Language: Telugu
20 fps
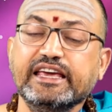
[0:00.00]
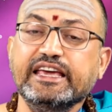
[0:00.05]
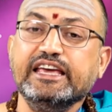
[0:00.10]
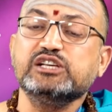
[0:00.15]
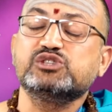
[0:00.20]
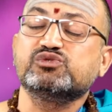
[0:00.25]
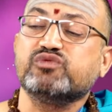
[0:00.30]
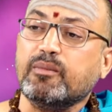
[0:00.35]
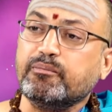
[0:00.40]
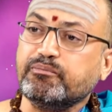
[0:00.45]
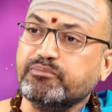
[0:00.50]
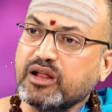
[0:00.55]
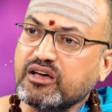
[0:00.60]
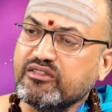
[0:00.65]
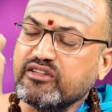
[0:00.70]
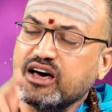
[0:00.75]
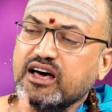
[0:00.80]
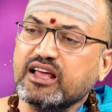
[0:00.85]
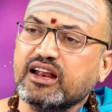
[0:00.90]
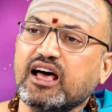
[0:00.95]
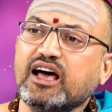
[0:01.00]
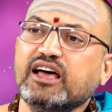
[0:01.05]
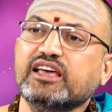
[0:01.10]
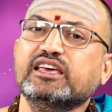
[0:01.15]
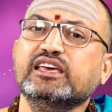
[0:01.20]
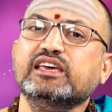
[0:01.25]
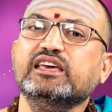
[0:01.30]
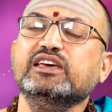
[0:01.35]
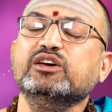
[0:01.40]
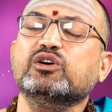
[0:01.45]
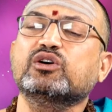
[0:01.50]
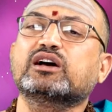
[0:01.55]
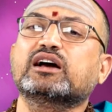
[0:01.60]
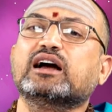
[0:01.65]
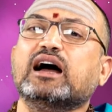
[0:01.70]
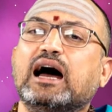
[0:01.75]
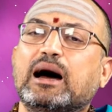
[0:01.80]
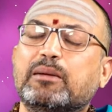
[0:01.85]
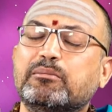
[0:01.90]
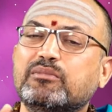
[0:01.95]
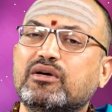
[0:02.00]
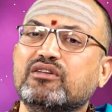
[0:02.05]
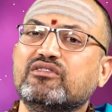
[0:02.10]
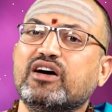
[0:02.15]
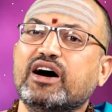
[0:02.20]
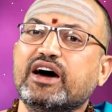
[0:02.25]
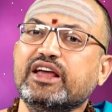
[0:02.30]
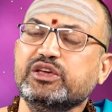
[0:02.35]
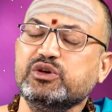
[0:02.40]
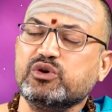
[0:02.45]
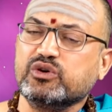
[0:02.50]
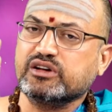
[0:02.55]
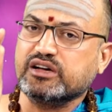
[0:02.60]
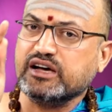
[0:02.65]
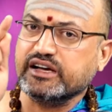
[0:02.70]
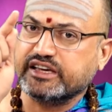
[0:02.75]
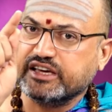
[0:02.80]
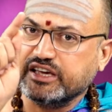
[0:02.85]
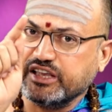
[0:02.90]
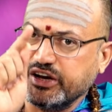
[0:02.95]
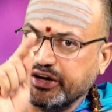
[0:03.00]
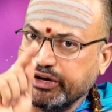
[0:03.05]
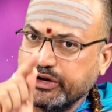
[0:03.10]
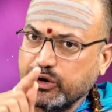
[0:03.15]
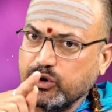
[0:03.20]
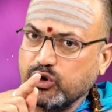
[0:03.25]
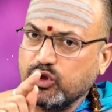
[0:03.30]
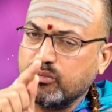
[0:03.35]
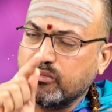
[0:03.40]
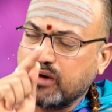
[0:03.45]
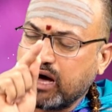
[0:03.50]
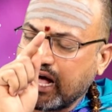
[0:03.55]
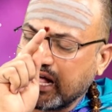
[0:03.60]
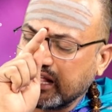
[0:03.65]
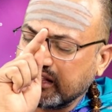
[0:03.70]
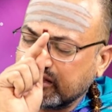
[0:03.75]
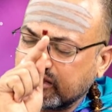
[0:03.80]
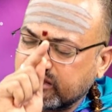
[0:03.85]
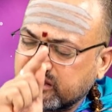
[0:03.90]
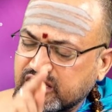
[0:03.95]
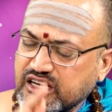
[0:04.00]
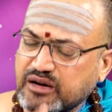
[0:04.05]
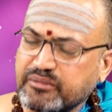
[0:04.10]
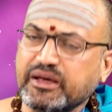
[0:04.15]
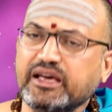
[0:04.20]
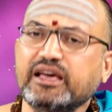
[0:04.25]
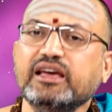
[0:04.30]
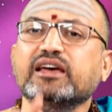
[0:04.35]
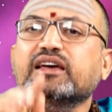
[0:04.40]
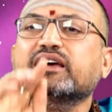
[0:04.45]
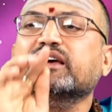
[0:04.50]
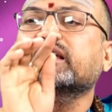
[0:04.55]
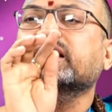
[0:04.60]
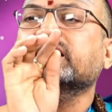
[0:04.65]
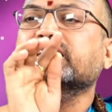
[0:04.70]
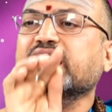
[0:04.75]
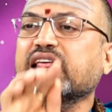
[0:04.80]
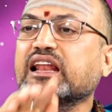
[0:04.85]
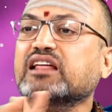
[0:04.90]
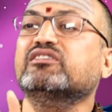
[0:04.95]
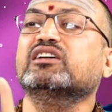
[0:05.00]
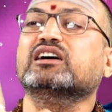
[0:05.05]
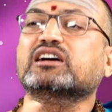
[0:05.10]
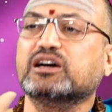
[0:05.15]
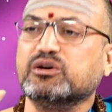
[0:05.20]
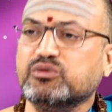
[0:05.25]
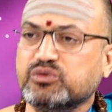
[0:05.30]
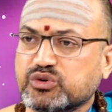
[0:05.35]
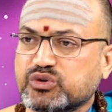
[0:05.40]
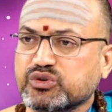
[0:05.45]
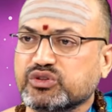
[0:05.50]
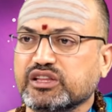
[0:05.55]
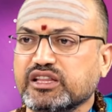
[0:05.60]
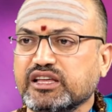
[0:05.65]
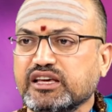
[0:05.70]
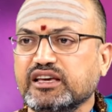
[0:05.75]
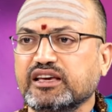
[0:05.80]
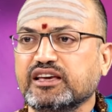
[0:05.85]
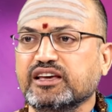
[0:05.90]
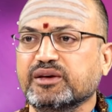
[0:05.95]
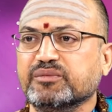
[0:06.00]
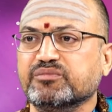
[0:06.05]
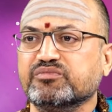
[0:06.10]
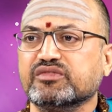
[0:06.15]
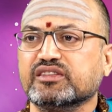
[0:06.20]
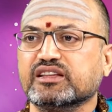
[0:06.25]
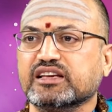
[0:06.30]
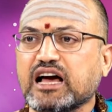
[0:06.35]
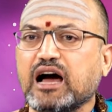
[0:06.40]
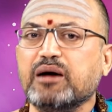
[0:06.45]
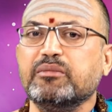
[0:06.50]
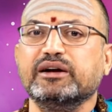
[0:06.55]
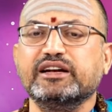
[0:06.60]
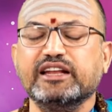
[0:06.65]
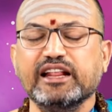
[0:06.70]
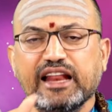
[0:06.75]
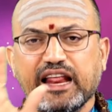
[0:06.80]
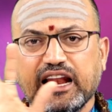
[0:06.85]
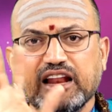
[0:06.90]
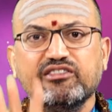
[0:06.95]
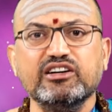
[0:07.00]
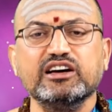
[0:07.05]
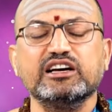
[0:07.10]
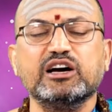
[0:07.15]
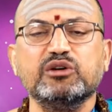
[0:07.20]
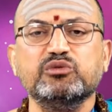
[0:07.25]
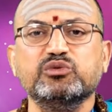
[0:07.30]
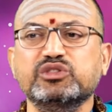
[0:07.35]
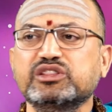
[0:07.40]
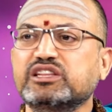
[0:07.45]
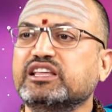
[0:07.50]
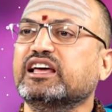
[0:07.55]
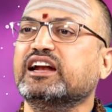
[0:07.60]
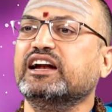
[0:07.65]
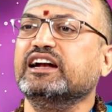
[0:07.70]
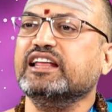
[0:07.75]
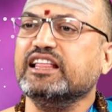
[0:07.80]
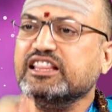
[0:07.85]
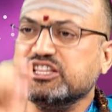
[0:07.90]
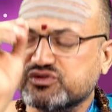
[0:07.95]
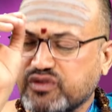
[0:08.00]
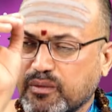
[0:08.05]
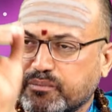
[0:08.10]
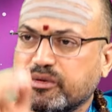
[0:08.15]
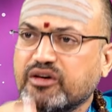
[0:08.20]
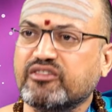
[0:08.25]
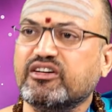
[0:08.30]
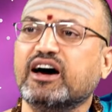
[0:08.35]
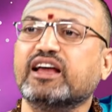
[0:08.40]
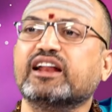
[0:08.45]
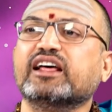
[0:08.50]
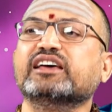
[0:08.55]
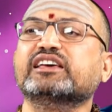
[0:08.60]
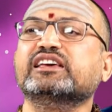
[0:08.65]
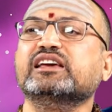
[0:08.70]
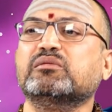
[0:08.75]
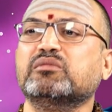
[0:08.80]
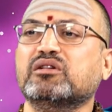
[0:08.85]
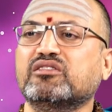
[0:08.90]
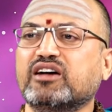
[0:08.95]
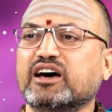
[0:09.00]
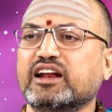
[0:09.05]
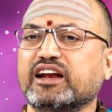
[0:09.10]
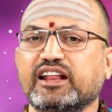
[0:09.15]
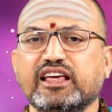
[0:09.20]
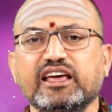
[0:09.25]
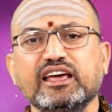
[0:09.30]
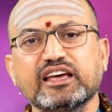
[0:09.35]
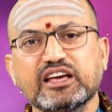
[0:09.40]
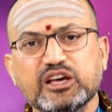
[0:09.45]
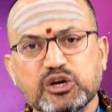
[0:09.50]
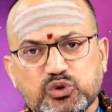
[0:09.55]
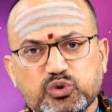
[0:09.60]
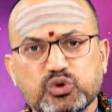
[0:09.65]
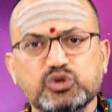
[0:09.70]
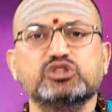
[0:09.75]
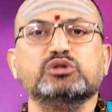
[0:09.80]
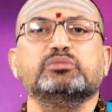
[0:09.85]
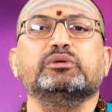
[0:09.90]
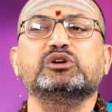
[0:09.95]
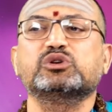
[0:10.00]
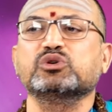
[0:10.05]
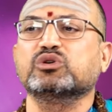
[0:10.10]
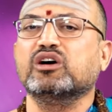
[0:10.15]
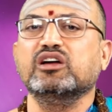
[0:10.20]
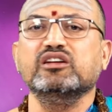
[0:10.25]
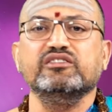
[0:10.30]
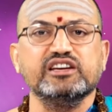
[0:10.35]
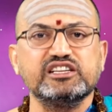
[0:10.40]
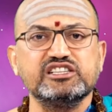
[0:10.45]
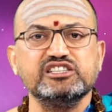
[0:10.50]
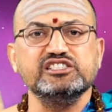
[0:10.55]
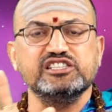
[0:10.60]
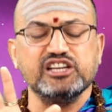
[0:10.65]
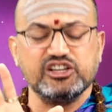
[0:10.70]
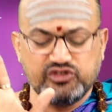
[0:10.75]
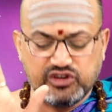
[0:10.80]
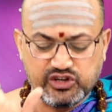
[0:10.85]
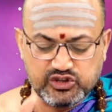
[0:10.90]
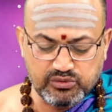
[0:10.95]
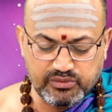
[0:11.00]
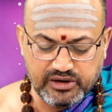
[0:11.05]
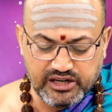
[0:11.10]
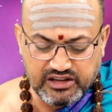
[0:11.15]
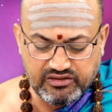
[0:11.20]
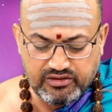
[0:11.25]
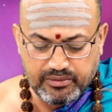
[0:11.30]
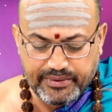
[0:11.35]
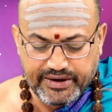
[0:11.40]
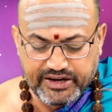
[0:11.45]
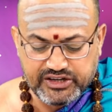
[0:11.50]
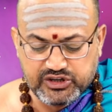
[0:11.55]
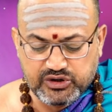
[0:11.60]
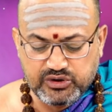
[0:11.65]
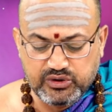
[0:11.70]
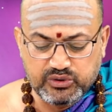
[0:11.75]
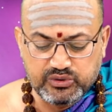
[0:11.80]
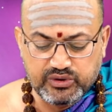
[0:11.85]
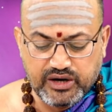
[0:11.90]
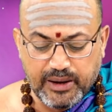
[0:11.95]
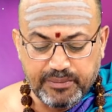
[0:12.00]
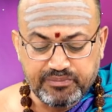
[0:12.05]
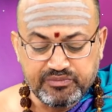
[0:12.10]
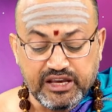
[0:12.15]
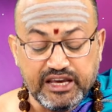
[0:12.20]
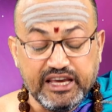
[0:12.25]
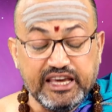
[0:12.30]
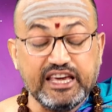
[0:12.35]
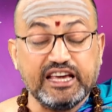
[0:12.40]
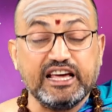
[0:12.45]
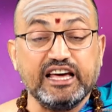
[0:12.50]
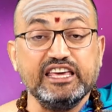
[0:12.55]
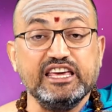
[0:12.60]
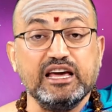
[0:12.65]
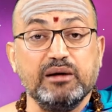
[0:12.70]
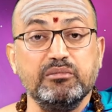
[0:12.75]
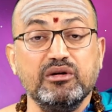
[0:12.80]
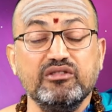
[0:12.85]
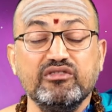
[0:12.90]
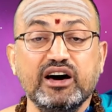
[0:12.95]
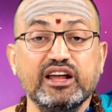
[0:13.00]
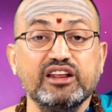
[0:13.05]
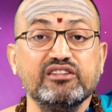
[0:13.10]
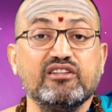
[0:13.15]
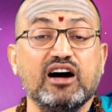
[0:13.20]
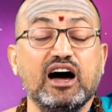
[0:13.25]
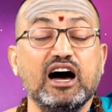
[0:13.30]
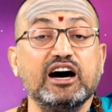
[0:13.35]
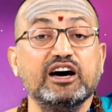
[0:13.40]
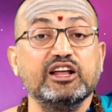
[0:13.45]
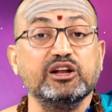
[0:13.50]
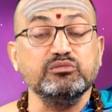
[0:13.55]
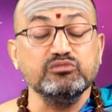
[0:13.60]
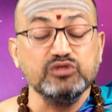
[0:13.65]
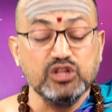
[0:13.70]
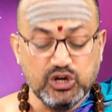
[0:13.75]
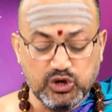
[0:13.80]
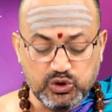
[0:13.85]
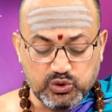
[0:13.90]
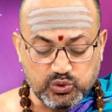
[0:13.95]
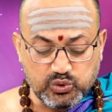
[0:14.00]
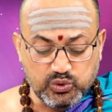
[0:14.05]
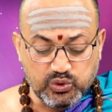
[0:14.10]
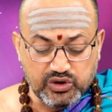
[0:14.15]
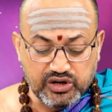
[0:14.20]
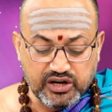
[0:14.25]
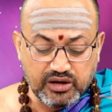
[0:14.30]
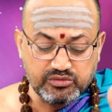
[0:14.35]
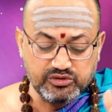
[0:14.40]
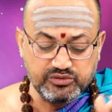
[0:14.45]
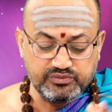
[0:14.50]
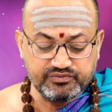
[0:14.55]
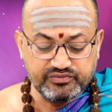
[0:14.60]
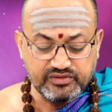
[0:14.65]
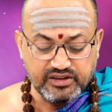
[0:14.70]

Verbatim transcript: ఈ స్వప్న వారాహి యొక్క అమ్మవారి యొక్క కిరీటంలో మాత్రమే నెలవంక ఉంటుంది కాబట్టి నెలవంక ఉంది అని అంటే అది స్వప్నవారాహి అమ్మవారనే గుర్తుపెట్టుకోవాలి వీక్షించేటువంటి సుమన్ టీవీ ప్రేక్షకులు కూడా ఇక ఈ అమ్మవారి వాహనం గుర్రము